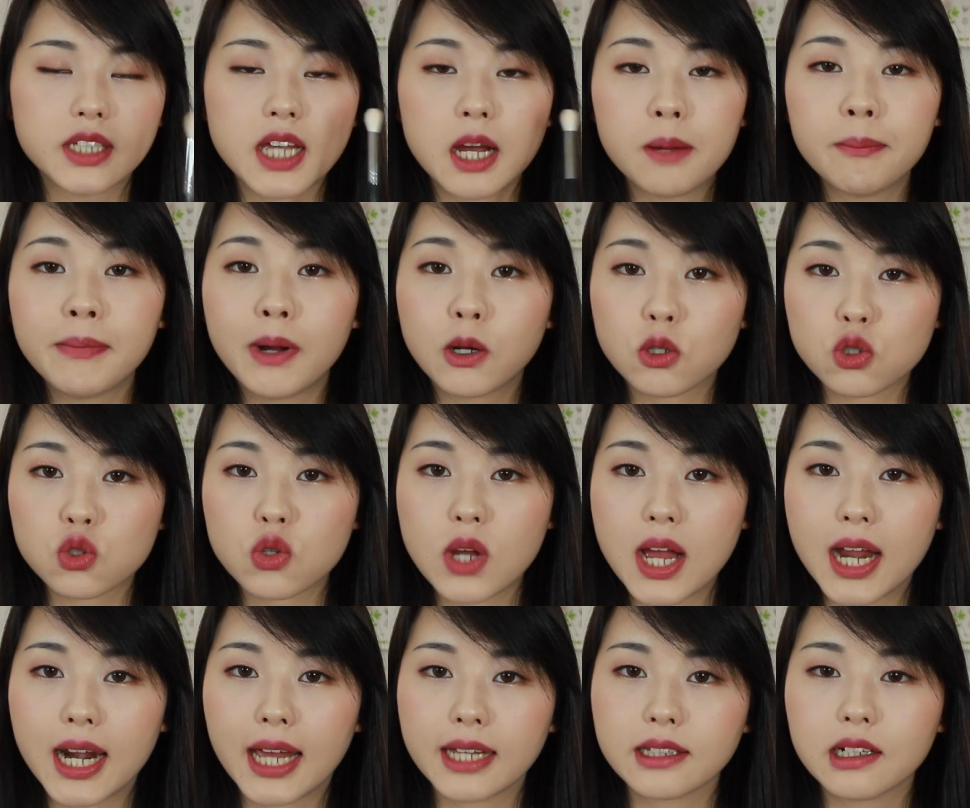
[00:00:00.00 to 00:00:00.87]
羊毛
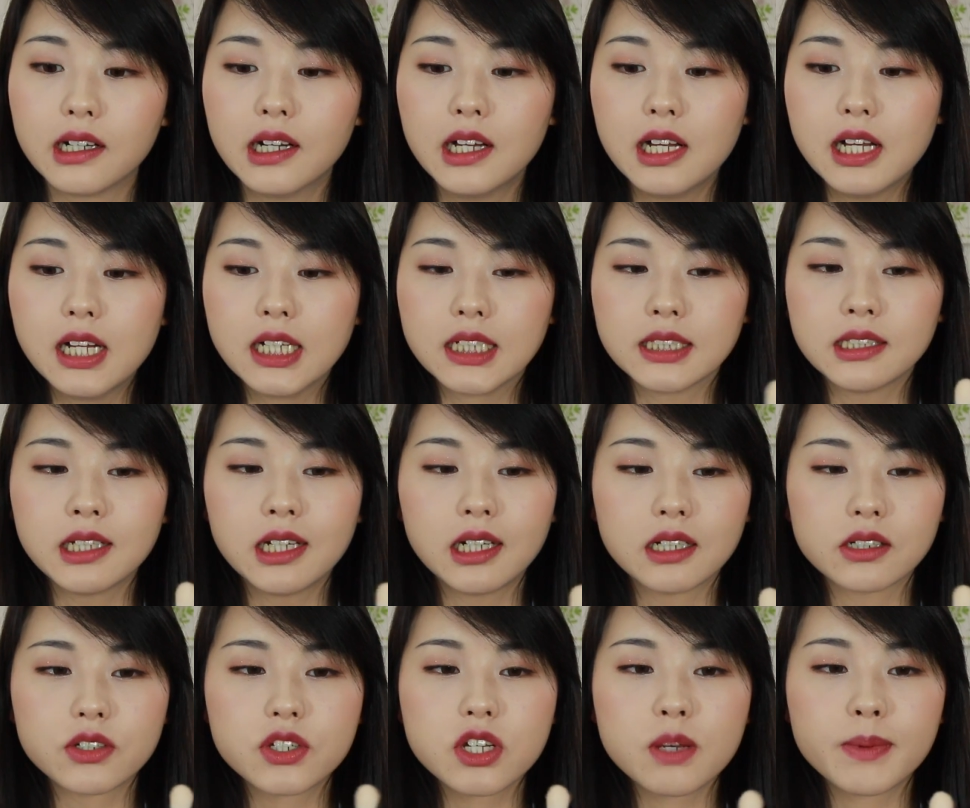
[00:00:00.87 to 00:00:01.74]
刷来的，
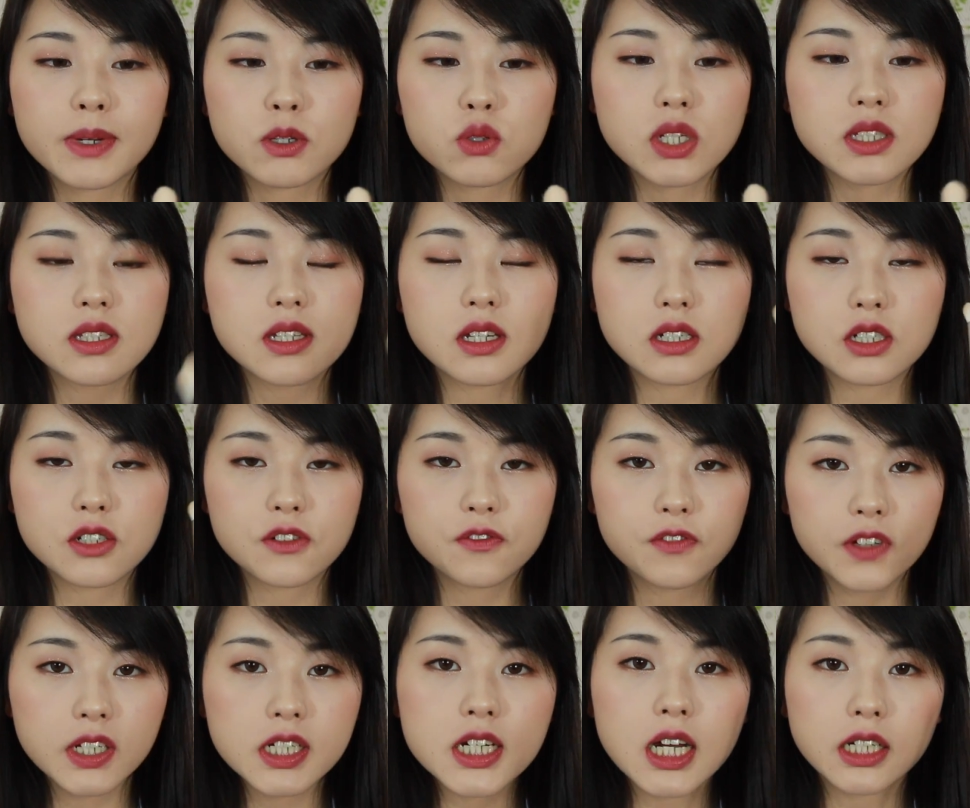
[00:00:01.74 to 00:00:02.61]
那这把刷子也是
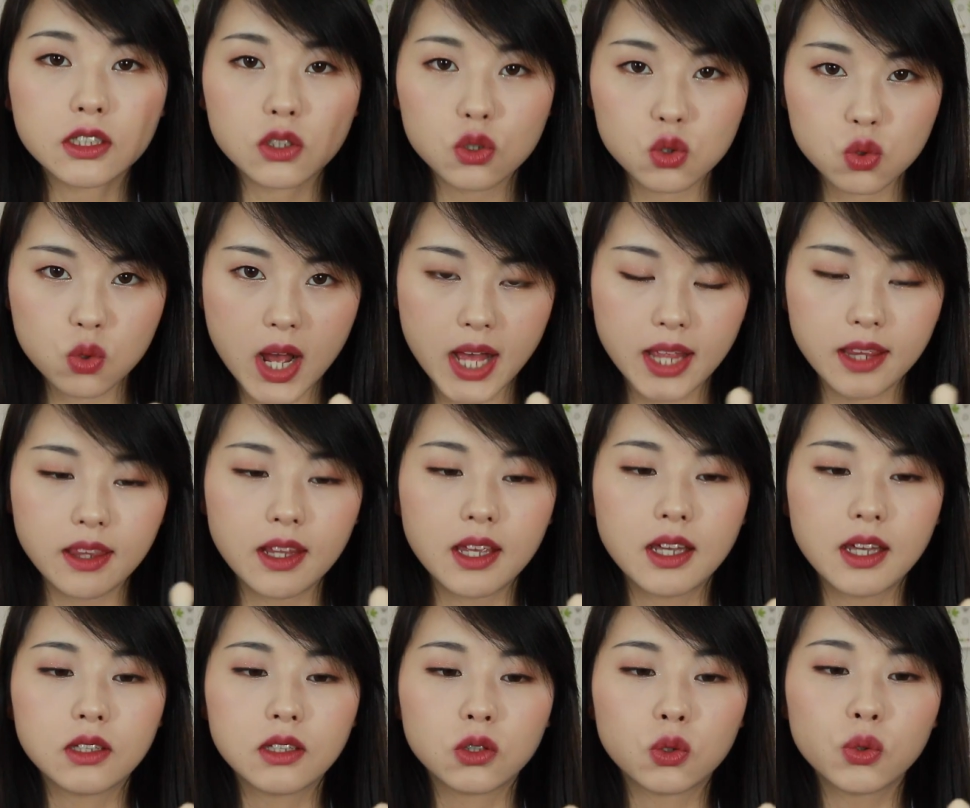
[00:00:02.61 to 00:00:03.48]
非常的软，
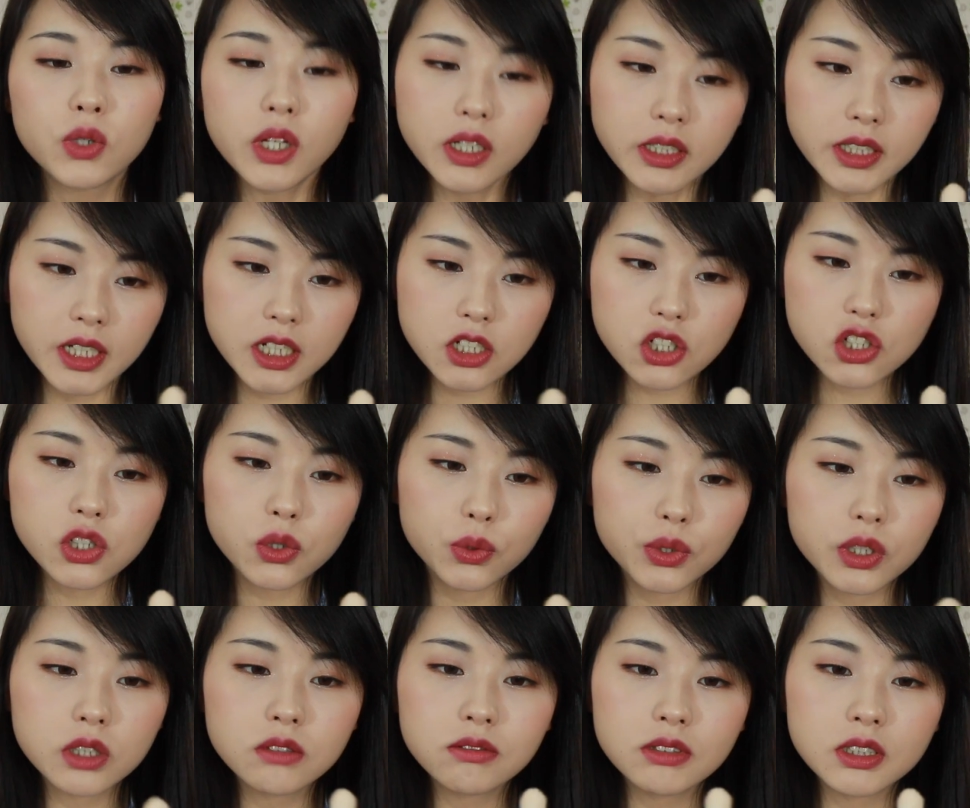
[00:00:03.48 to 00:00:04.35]
同样也是
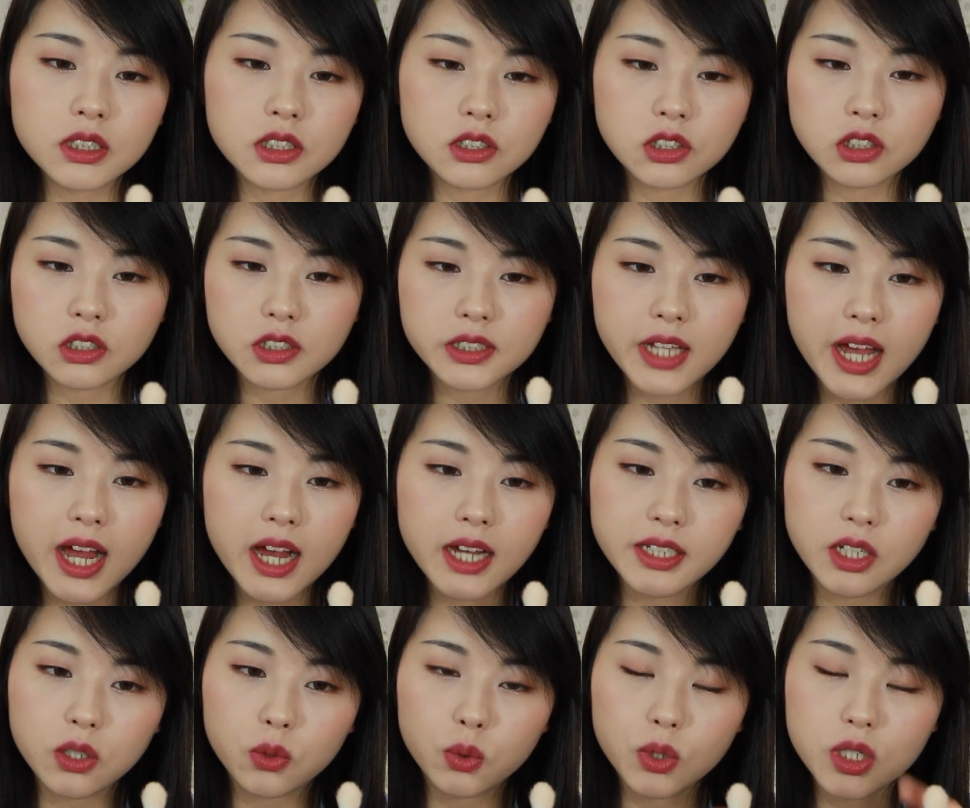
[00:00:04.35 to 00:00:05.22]
有一个问题，是
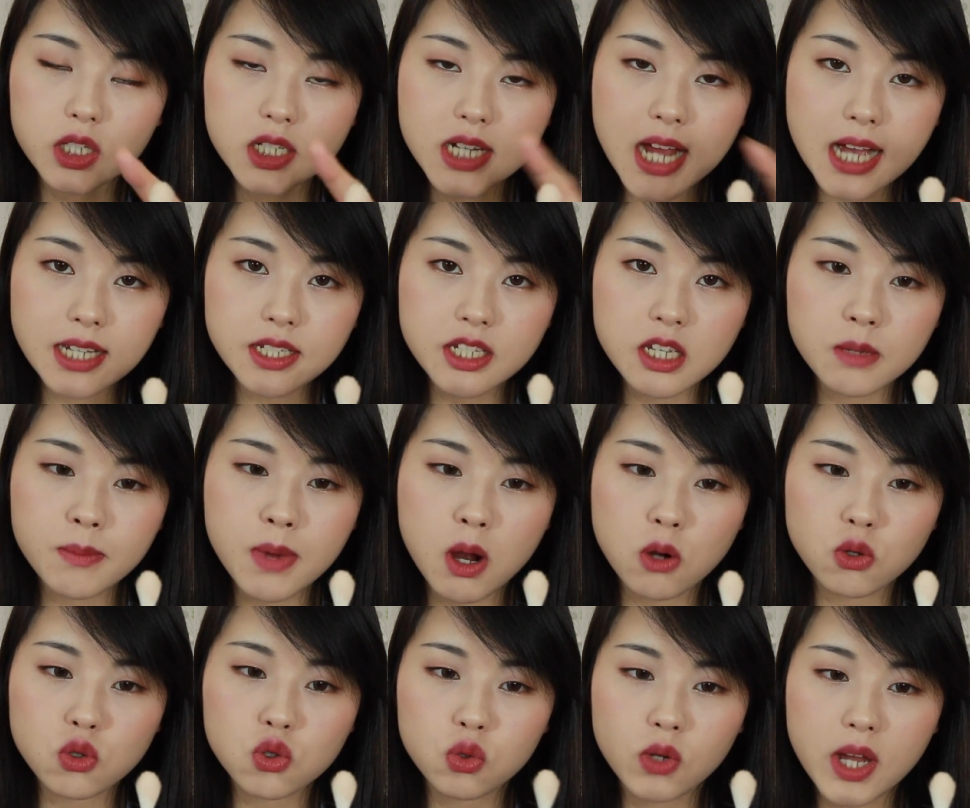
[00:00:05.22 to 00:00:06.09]
它也会炸一些
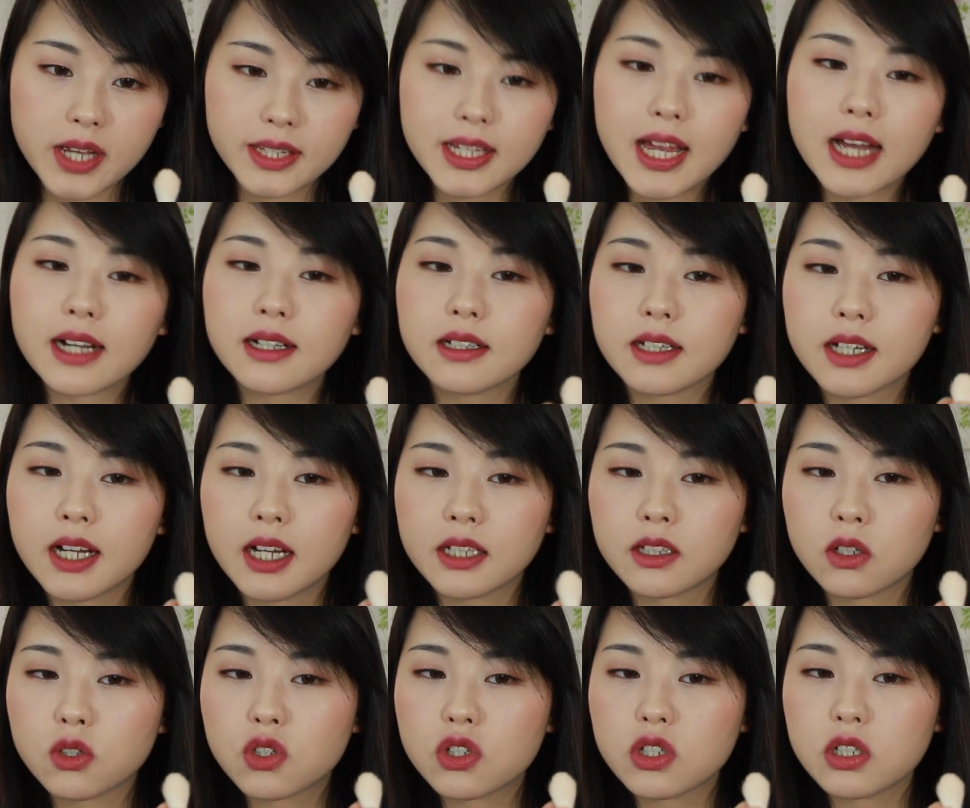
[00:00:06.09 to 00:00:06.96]
毛出来。大家可以
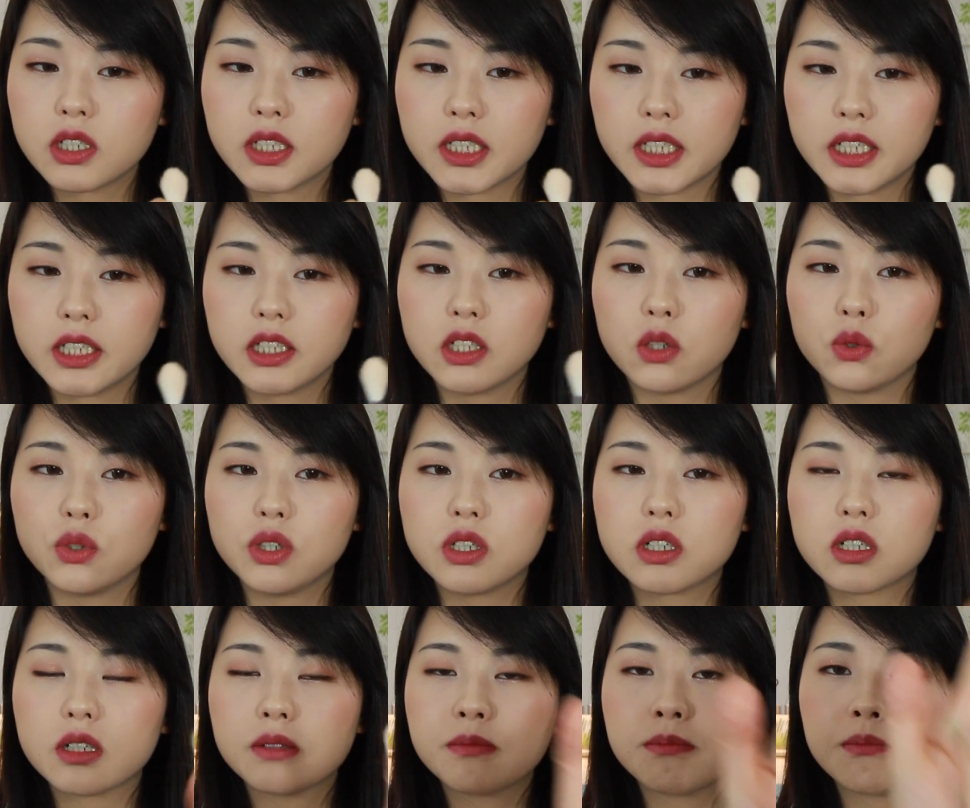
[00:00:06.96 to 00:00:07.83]
看到，这里有
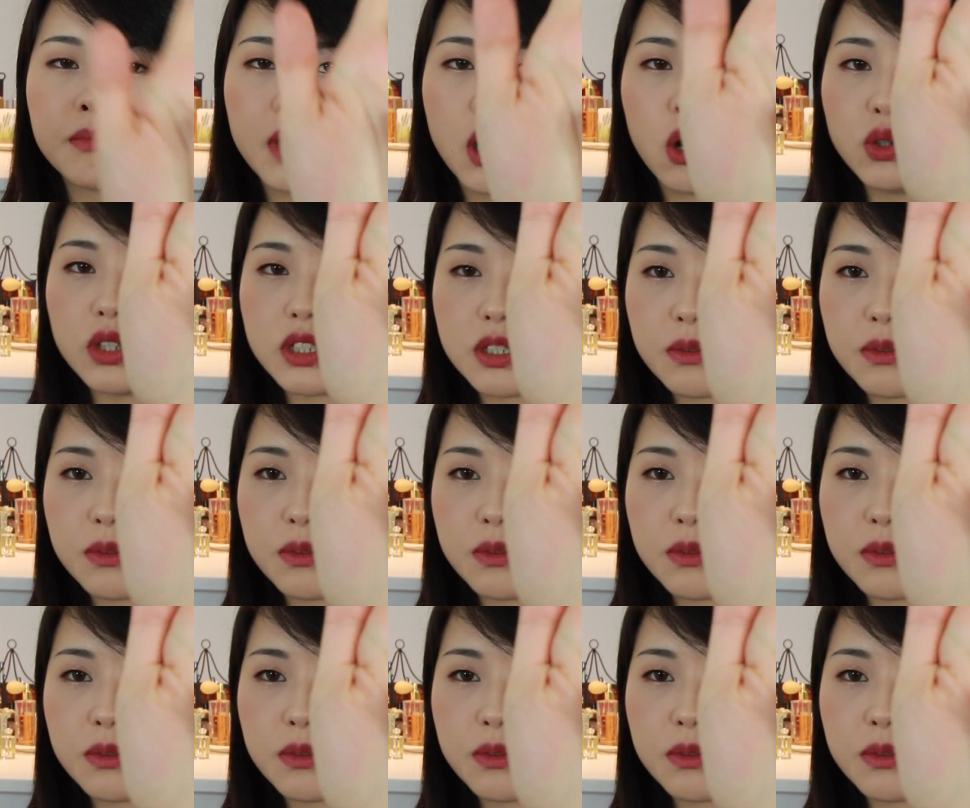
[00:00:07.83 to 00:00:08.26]
一根毛已